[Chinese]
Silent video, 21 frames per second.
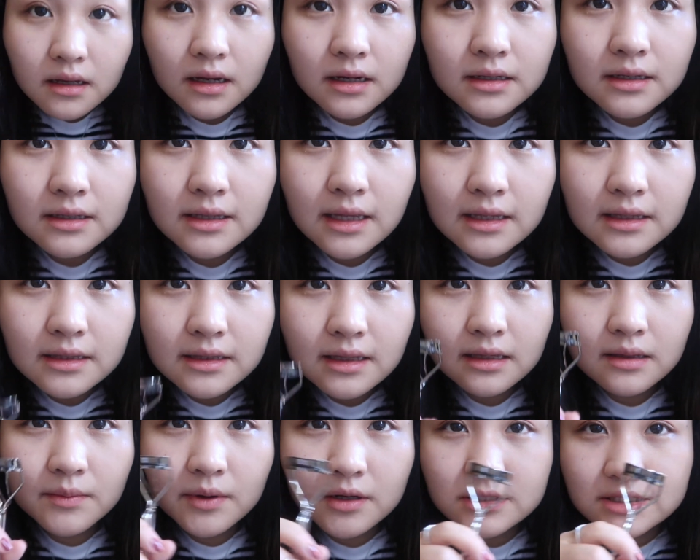看这眼
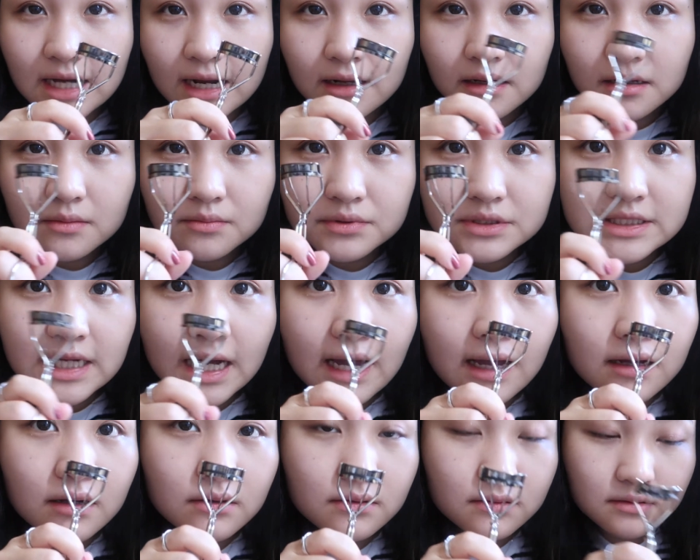眼睫毛夹了跟不夹，
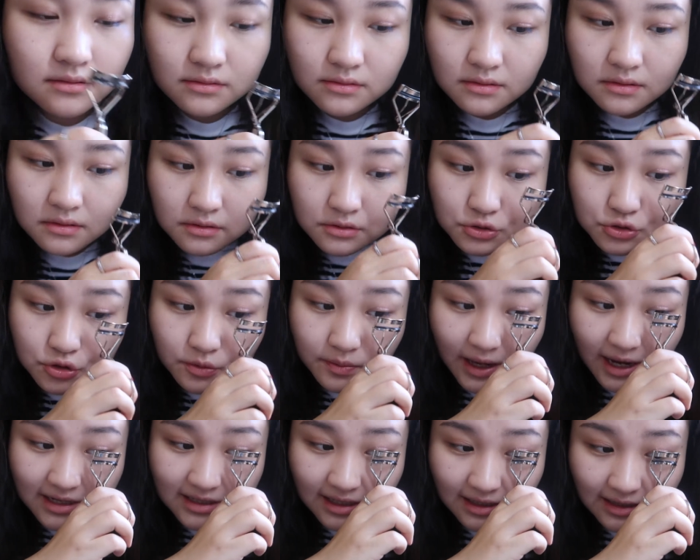区
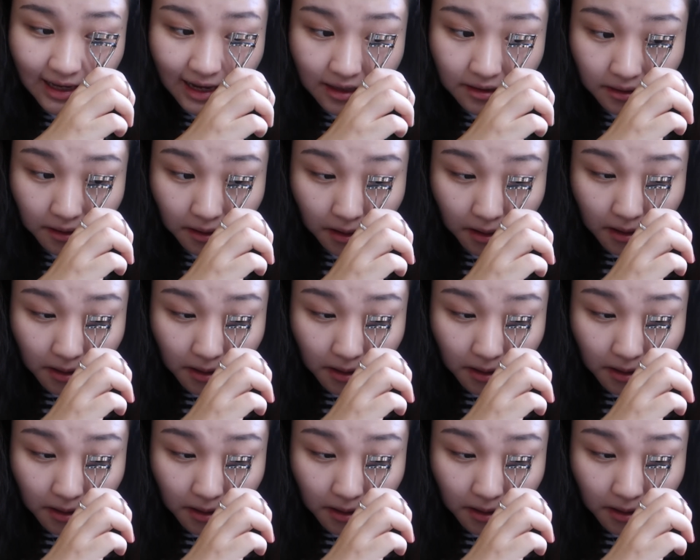别还挺大的。